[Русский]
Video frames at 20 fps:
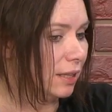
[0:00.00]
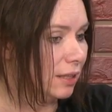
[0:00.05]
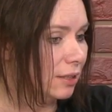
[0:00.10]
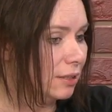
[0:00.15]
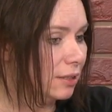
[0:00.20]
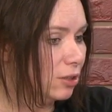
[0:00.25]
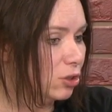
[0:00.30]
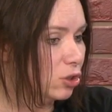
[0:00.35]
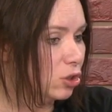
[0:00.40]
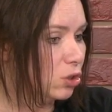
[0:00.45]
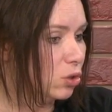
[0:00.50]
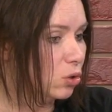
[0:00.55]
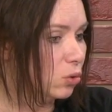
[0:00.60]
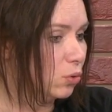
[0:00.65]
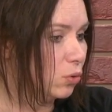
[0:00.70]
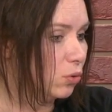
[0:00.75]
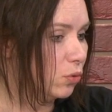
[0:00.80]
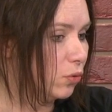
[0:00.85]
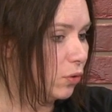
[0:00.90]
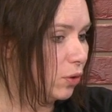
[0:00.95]
надеюсь,
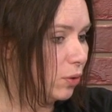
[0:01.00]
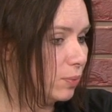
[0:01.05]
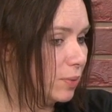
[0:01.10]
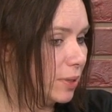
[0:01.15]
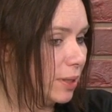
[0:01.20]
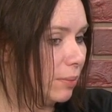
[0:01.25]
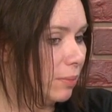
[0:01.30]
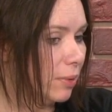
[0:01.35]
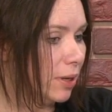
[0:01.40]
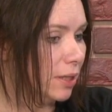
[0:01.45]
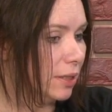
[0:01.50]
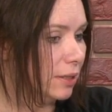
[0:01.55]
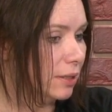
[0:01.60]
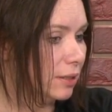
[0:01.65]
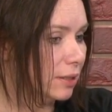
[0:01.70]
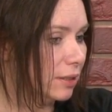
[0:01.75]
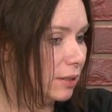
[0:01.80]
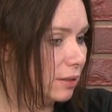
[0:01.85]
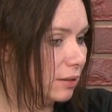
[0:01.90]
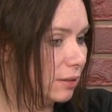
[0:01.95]
что фильм «За
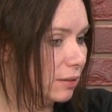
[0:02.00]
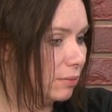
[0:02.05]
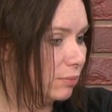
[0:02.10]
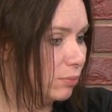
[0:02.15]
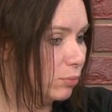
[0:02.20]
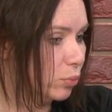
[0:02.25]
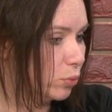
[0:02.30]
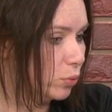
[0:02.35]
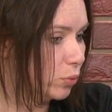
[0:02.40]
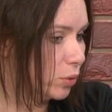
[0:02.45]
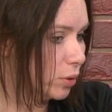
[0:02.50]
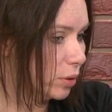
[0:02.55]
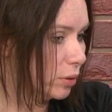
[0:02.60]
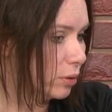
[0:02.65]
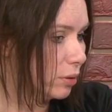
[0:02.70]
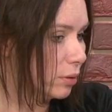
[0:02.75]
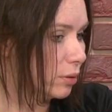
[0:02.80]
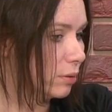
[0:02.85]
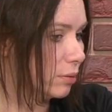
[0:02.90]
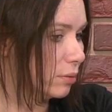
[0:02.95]
Маркс»
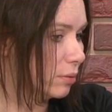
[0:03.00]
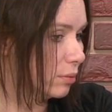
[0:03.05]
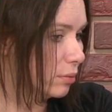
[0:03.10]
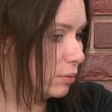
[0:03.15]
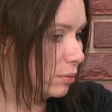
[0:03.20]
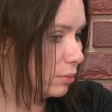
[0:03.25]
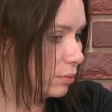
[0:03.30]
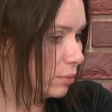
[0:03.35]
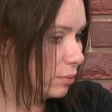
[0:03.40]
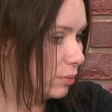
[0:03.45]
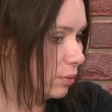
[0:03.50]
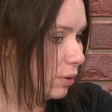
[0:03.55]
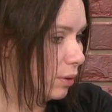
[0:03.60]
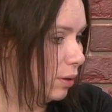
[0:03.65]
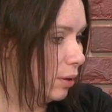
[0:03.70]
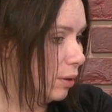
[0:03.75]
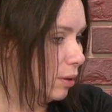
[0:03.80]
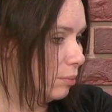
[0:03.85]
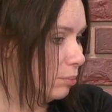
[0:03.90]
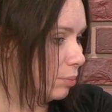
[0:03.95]
будет э,
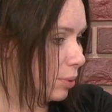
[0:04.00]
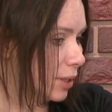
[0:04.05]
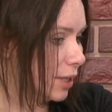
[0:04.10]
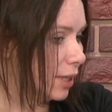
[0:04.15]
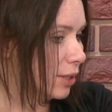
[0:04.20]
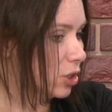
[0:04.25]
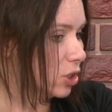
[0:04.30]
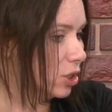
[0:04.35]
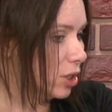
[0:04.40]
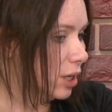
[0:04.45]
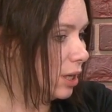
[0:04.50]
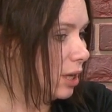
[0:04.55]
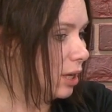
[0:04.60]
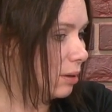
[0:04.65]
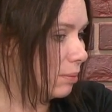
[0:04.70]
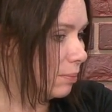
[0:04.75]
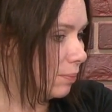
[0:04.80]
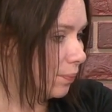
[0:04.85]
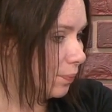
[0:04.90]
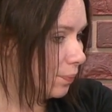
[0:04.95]

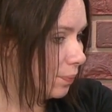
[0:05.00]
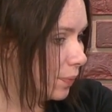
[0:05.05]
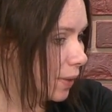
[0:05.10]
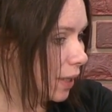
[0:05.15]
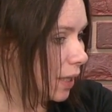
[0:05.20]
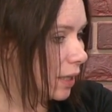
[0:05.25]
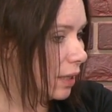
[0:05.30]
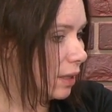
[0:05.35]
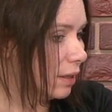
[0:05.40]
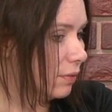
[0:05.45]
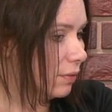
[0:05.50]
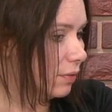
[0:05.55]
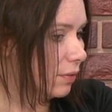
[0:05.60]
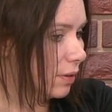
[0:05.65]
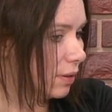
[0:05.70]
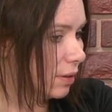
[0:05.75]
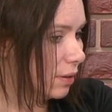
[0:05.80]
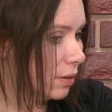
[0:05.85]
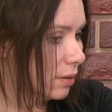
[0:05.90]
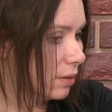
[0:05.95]
продолжением
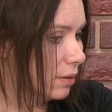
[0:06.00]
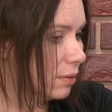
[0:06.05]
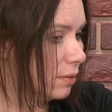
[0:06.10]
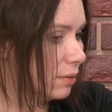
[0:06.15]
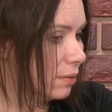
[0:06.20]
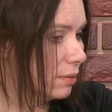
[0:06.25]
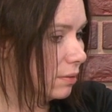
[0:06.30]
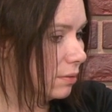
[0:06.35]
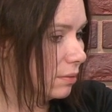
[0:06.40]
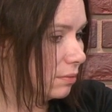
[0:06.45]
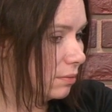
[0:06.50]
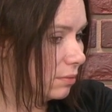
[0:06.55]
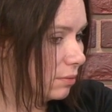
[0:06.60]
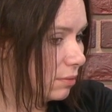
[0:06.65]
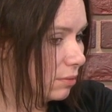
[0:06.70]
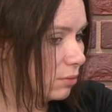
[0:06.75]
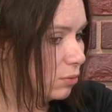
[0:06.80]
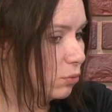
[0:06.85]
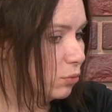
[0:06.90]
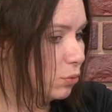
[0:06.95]
этого,
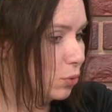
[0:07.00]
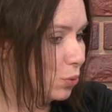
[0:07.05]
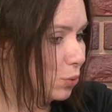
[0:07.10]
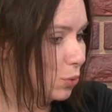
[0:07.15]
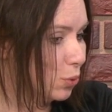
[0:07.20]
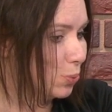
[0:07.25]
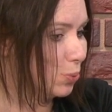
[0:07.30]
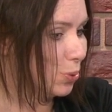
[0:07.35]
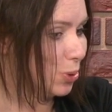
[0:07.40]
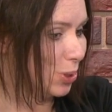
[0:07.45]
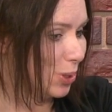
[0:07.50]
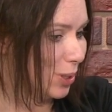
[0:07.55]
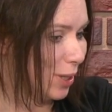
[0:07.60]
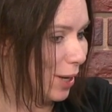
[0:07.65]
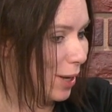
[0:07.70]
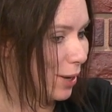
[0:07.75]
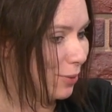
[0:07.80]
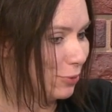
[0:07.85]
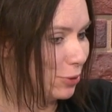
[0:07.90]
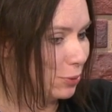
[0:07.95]
ну, в том
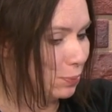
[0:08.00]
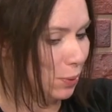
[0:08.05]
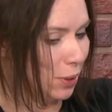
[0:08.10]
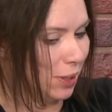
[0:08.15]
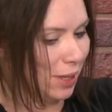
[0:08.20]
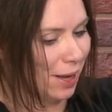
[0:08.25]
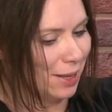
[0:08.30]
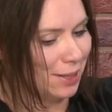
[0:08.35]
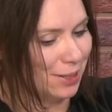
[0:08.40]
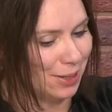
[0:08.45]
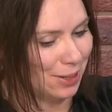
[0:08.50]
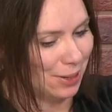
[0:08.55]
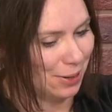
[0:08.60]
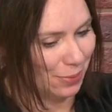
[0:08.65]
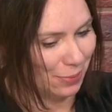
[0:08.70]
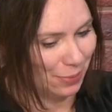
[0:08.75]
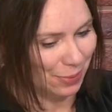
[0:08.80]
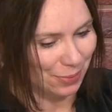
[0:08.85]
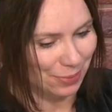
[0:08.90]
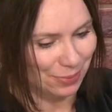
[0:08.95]
числе
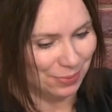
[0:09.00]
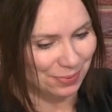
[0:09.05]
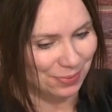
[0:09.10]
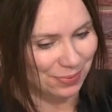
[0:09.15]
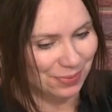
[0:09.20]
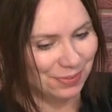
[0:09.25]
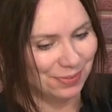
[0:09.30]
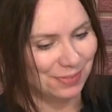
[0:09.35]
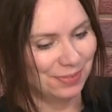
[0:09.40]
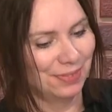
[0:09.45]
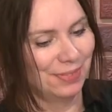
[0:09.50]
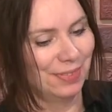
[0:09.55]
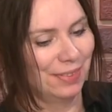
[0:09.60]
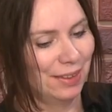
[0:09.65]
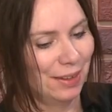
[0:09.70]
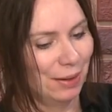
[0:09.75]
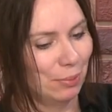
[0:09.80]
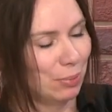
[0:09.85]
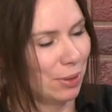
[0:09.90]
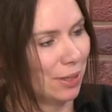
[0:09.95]
воспитательного
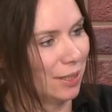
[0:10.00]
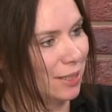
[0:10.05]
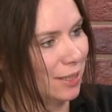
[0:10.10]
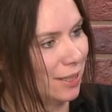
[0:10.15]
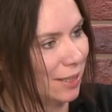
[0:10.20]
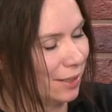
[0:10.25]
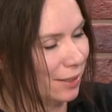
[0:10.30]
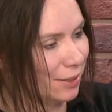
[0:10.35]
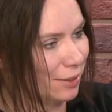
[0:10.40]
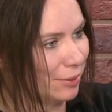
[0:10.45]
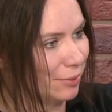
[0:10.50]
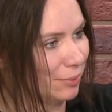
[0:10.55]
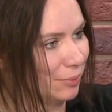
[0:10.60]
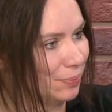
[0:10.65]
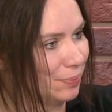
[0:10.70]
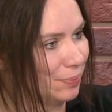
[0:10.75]
процесса?